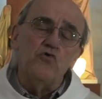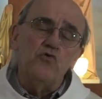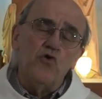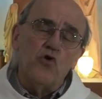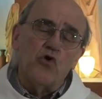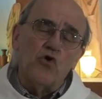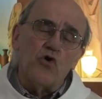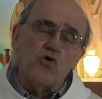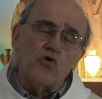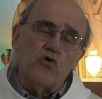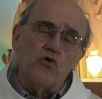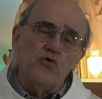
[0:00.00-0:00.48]

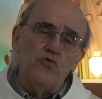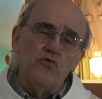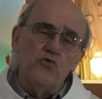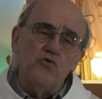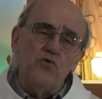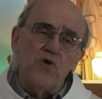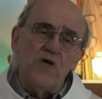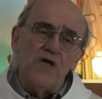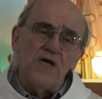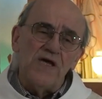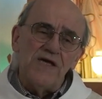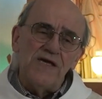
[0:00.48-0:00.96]

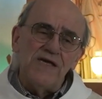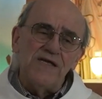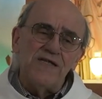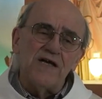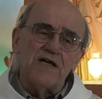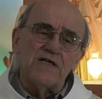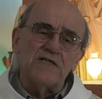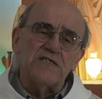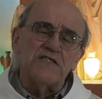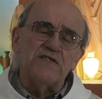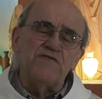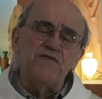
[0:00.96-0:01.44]
reconnu,
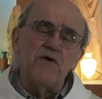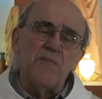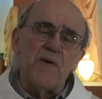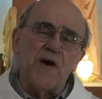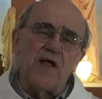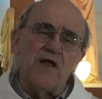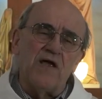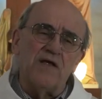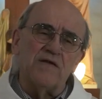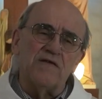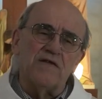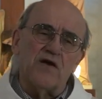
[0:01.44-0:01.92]
identifié
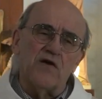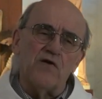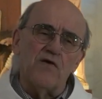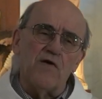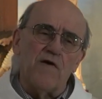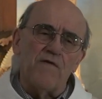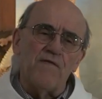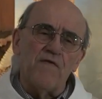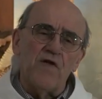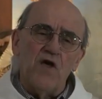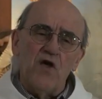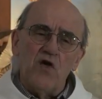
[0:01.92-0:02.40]
par
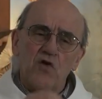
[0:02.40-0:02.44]
l'intérieur.